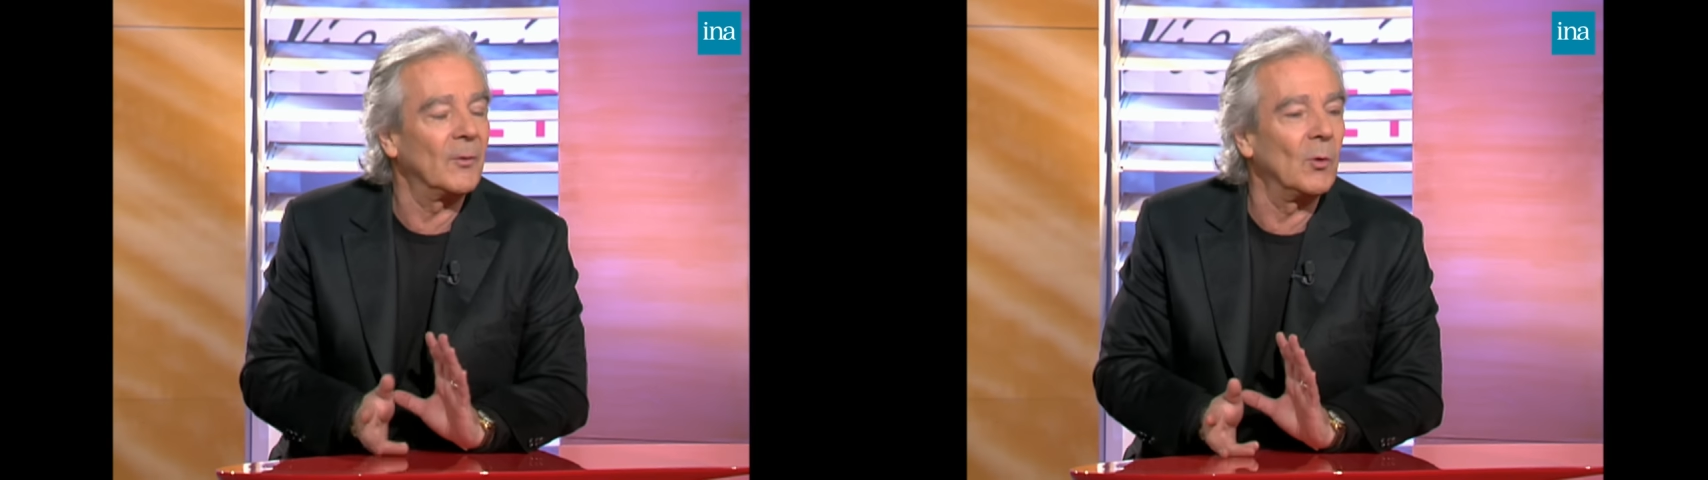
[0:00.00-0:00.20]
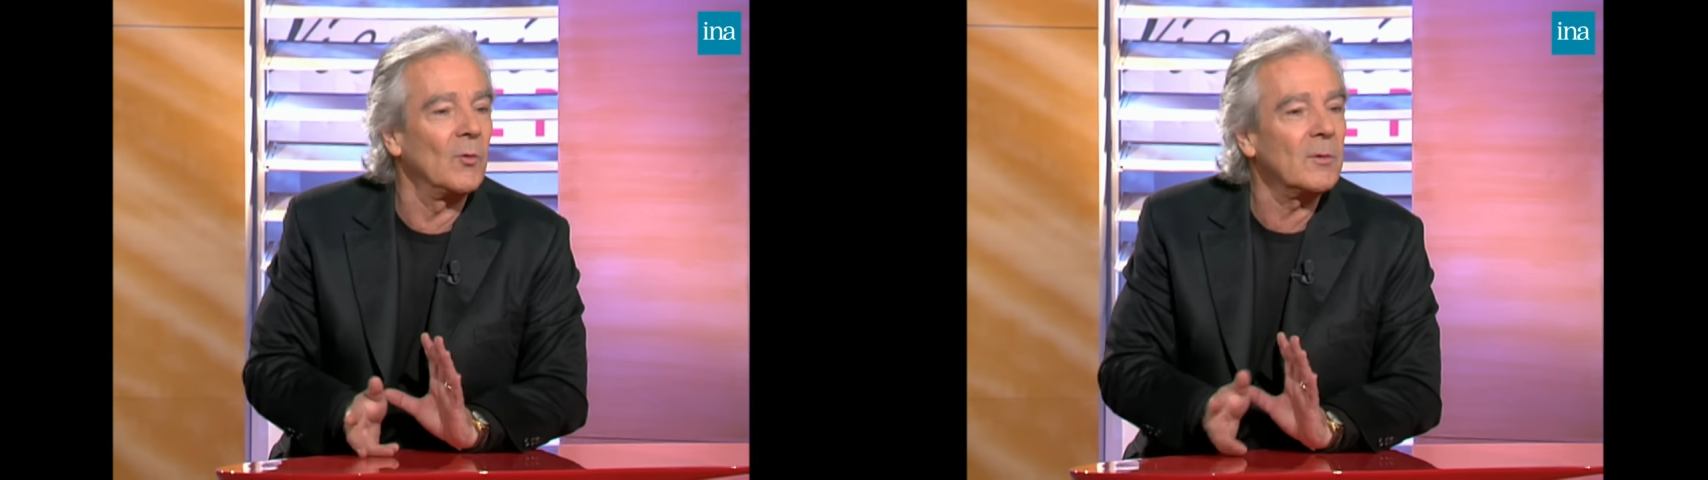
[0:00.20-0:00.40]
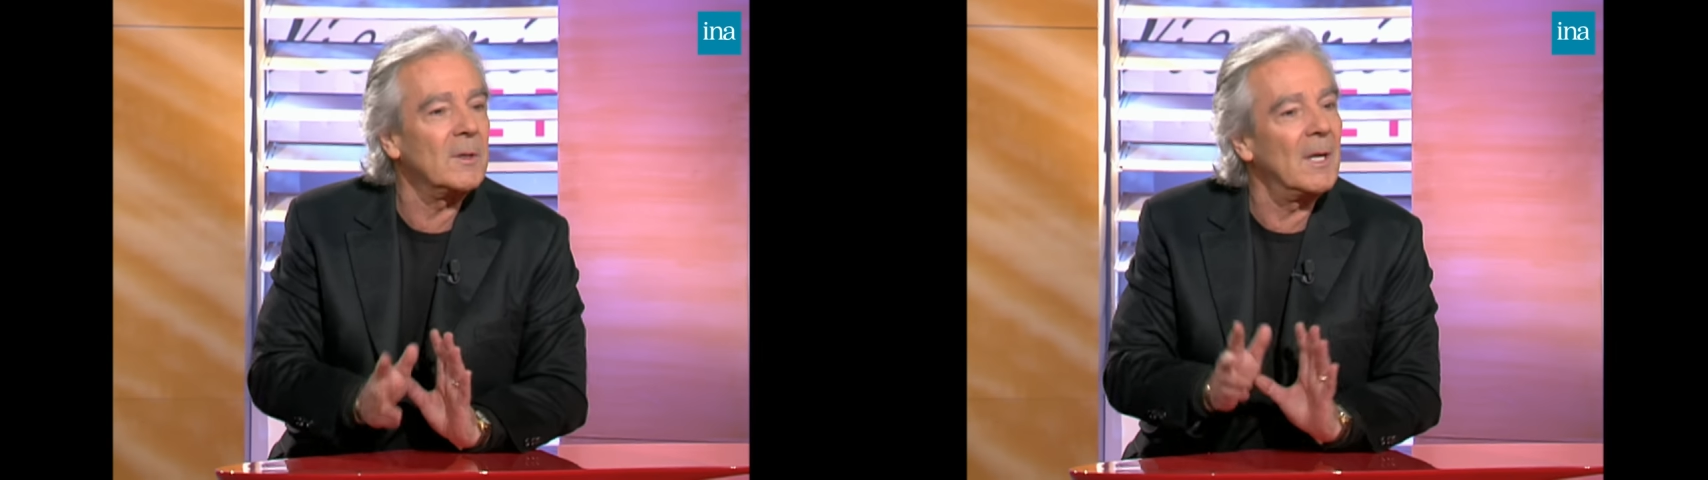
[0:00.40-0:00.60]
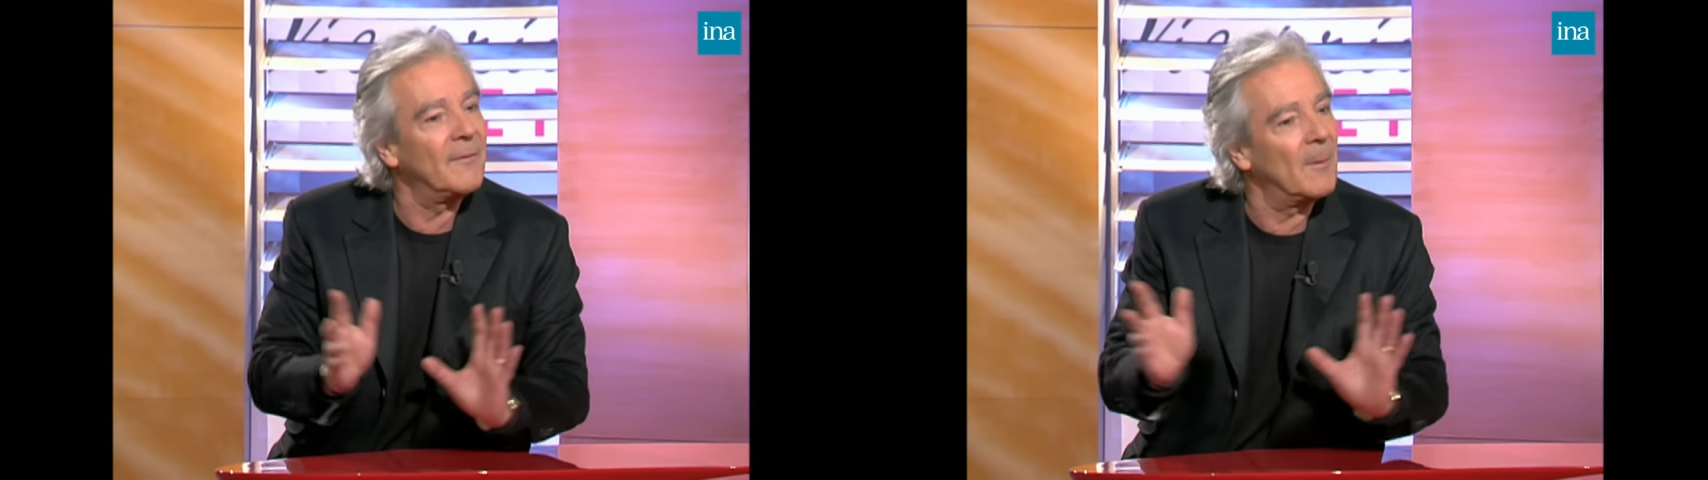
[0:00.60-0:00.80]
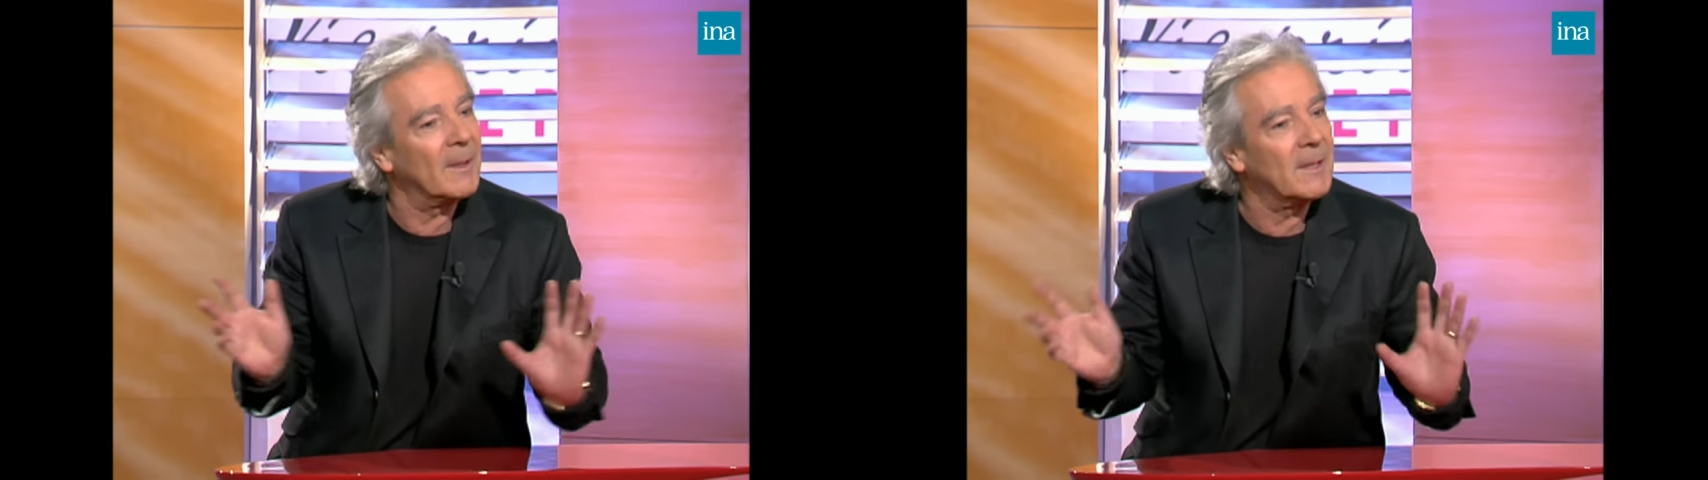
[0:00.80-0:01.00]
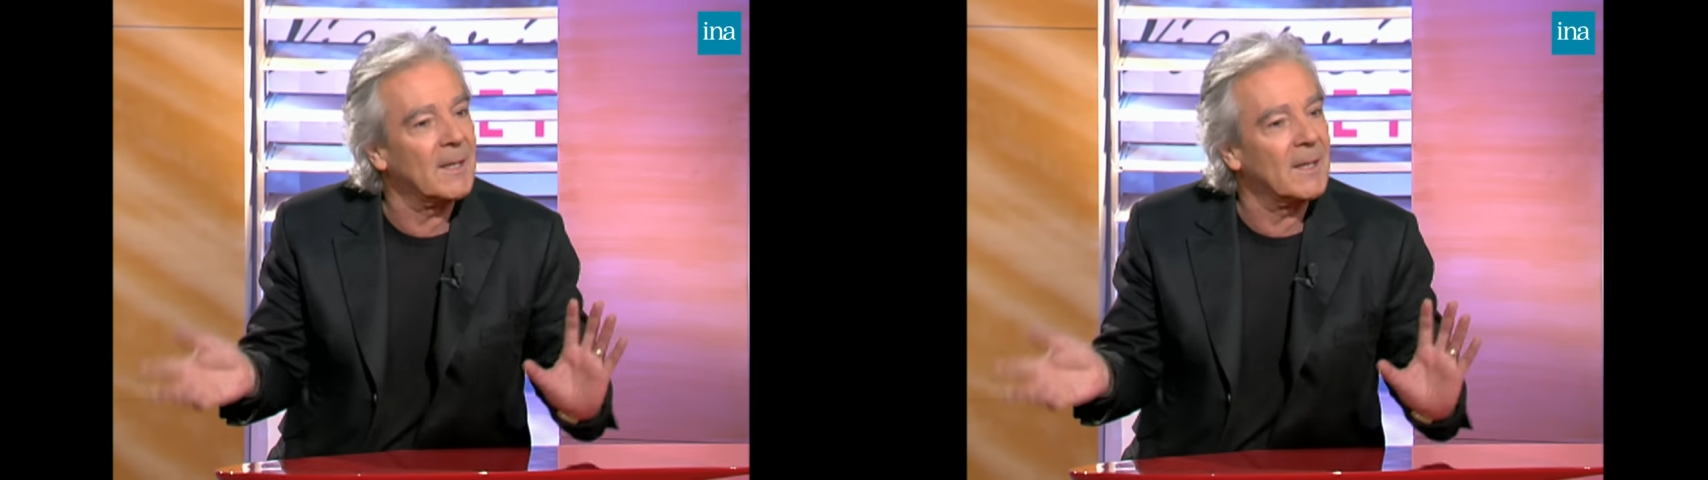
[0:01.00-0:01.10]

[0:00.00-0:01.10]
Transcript: Donc il a fabriqué